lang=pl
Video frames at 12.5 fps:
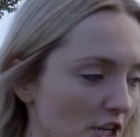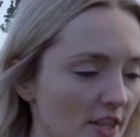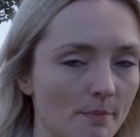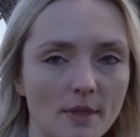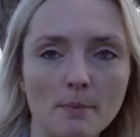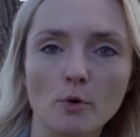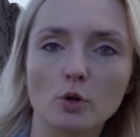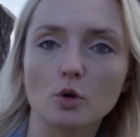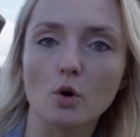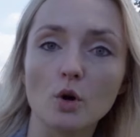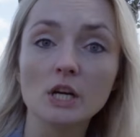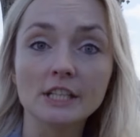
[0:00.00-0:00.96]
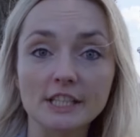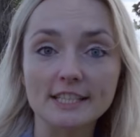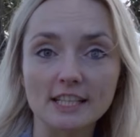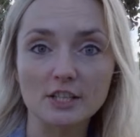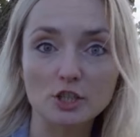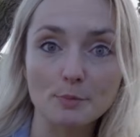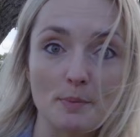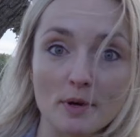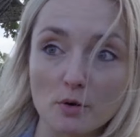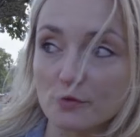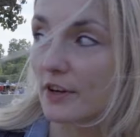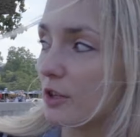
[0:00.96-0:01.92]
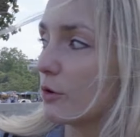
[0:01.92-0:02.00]
siadam na murku i zaraz zrobimy
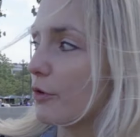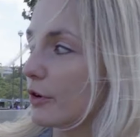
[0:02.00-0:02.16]
jakąś fajną